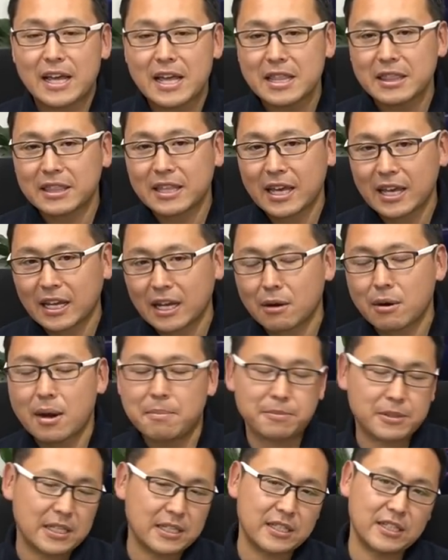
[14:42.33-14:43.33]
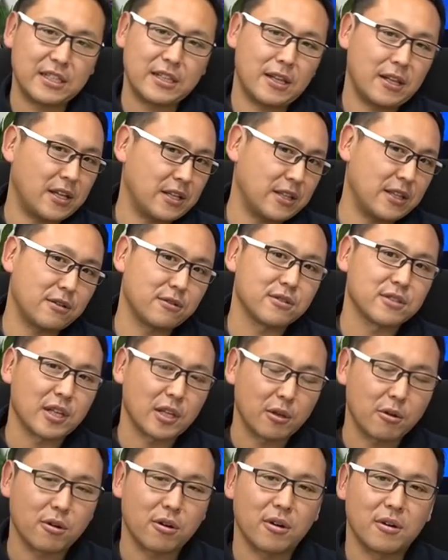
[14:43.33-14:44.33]
何台かはアップさせていただいてるんです
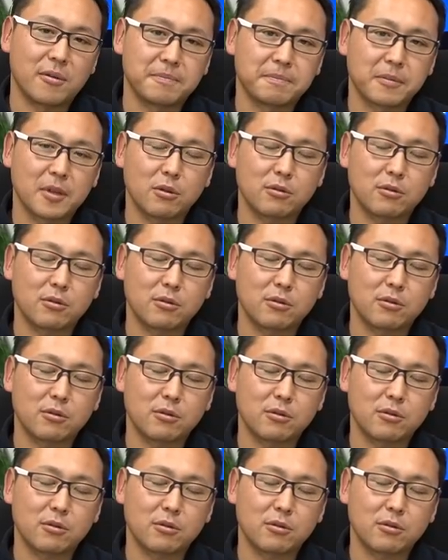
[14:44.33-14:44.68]
けど、